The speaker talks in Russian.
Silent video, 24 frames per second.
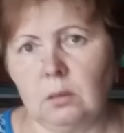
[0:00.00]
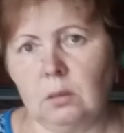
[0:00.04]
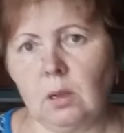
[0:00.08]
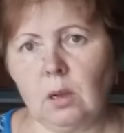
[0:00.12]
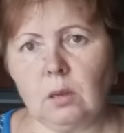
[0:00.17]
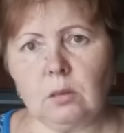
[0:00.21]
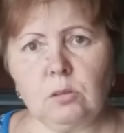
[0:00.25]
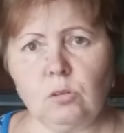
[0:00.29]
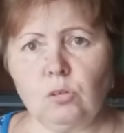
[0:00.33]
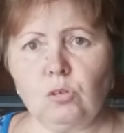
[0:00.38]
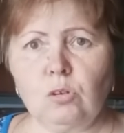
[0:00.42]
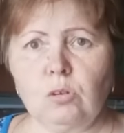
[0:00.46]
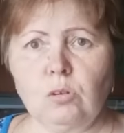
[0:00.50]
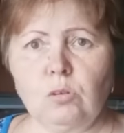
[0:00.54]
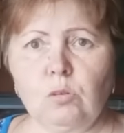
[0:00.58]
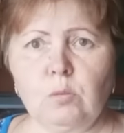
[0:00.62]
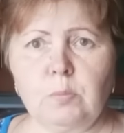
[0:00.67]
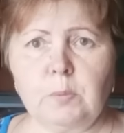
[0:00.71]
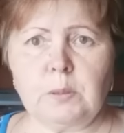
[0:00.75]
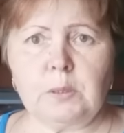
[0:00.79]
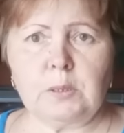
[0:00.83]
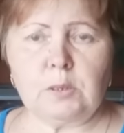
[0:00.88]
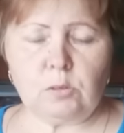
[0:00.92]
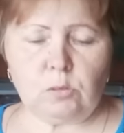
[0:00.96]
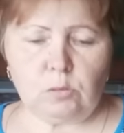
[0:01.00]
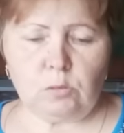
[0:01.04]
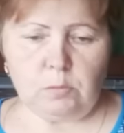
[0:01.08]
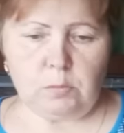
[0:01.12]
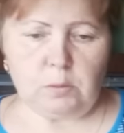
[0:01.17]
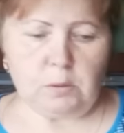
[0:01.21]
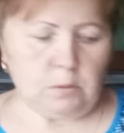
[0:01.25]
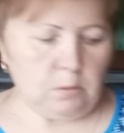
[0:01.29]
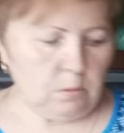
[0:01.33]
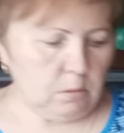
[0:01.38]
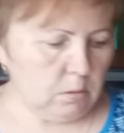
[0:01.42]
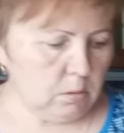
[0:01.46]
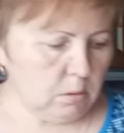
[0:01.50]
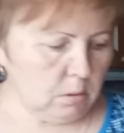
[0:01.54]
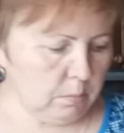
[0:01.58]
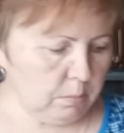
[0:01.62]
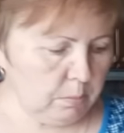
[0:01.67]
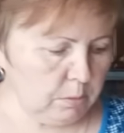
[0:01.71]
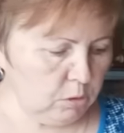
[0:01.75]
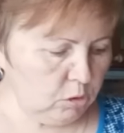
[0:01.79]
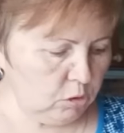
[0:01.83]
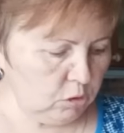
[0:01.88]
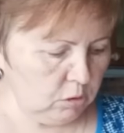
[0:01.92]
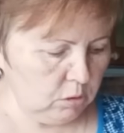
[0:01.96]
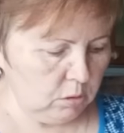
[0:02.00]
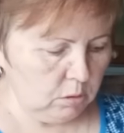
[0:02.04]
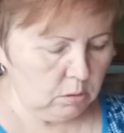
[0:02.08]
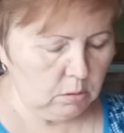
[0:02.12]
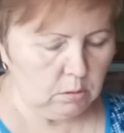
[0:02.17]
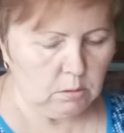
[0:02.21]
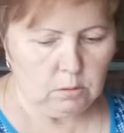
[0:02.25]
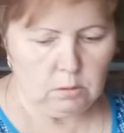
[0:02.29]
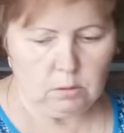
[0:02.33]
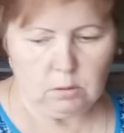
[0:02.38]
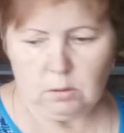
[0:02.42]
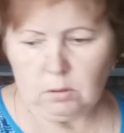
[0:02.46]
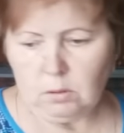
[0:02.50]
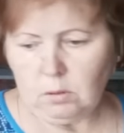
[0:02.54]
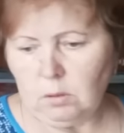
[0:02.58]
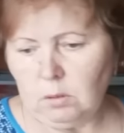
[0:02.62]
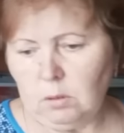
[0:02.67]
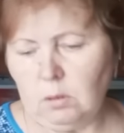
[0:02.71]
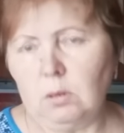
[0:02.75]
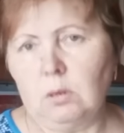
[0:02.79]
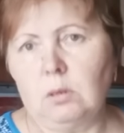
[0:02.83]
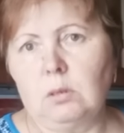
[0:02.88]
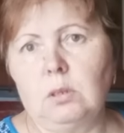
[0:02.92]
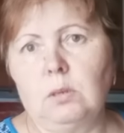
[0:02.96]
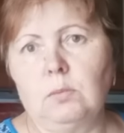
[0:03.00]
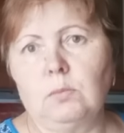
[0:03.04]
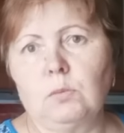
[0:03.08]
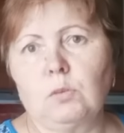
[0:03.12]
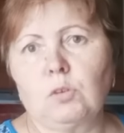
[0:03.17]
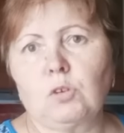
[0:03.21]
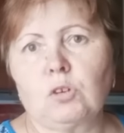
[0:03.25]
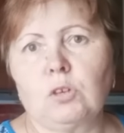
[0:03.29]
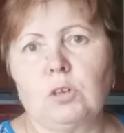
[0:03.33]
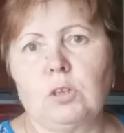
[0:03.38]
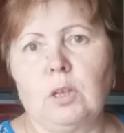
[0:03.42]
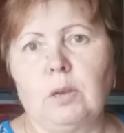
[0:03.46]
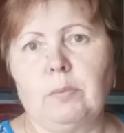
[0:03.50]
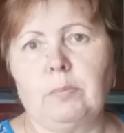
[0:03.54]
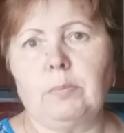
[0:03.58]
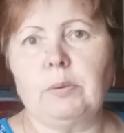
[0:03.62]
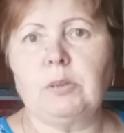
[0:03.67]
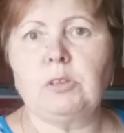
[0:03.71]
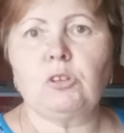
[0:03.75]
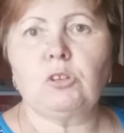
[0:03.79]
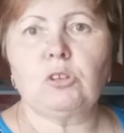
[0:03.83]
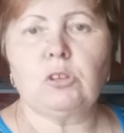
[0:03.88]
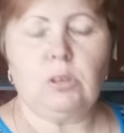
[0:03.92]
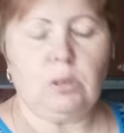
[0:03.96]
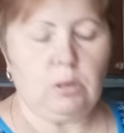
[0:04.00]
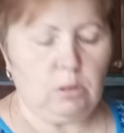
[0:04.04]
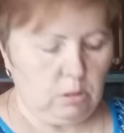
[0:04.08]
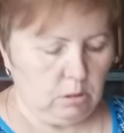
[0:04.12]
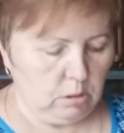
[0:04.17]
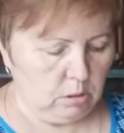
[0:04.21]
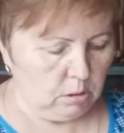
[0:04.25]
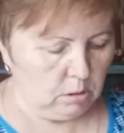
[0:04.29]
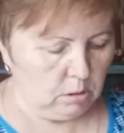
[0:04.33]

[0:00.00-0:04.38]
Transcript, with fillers: Так, ничего не купила особенно. Обычные, немножко необычные.